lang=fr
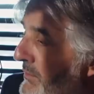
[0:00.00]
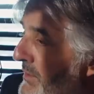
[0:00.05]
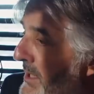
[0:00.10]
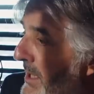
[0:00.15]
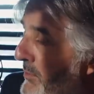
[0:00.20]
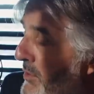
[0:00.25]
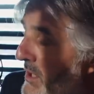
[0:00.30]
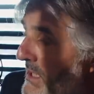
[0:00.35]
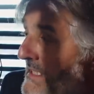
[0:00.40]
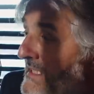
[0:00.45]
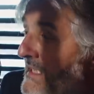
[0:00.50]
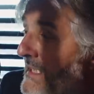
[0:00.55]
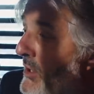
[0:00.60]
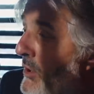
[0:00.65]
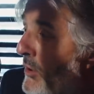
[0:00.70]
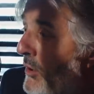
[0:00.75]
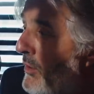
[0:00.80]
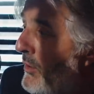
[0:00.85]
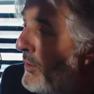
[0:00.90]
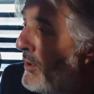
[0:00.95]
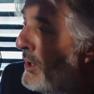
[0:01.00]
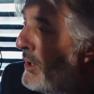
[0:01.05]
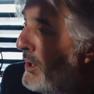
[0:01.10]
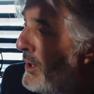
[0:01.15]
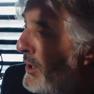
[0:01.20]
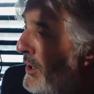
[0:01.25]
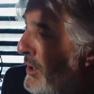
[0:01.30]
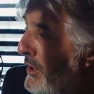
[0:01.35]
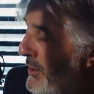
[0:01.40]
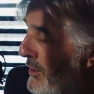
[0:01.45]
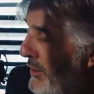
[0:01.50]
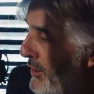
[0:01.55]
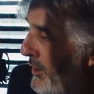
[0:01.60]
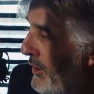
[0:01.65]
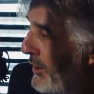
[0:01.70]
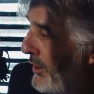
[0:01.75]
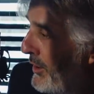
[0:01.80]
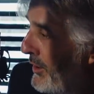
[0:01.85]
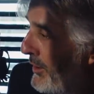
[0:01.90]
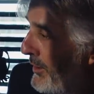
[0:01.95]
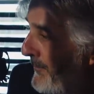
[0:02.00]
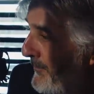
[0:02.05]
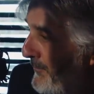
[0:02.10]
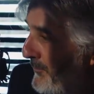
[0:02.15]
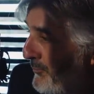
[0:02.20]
finalement les écrans, leur, euh,